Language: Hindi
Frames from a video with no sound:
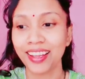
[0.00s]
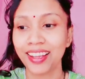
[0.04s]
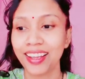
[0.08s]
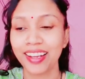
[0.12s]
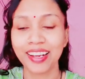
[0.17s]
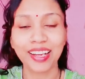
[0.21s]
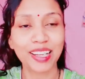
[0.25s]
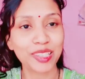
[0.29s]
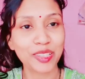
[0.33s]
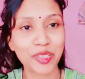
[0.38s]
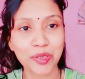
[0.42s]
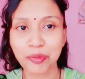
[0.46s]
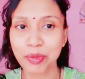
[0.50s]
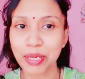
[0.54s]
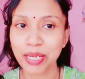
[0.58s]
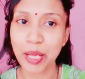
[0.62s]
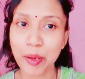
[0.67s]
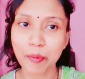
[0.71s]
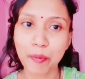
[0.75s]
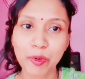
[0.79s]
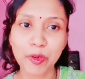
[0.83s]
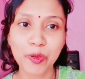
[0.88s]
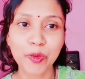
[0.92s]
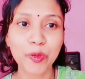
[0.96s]
कल तो मैंने
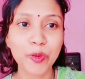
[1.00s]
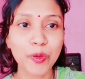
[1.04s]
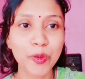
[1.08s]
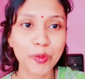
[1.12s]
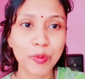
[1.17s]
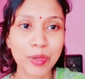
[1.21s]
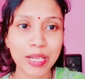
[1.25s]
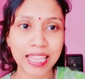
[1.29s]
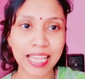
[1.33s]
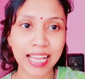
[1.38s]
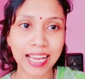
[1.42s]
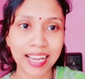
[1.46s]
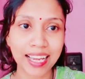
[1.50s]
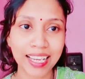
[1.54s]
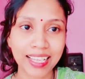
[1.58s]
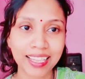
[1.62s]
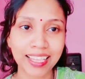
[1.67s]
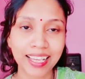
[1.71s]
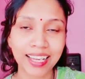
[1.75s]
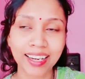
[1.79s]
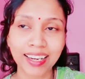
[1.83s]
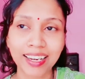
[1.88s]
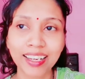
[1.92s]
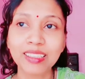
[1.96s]
आप लोगों को बताया था
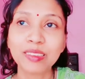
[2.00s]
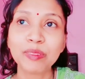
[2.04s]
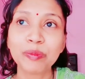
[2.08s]
ना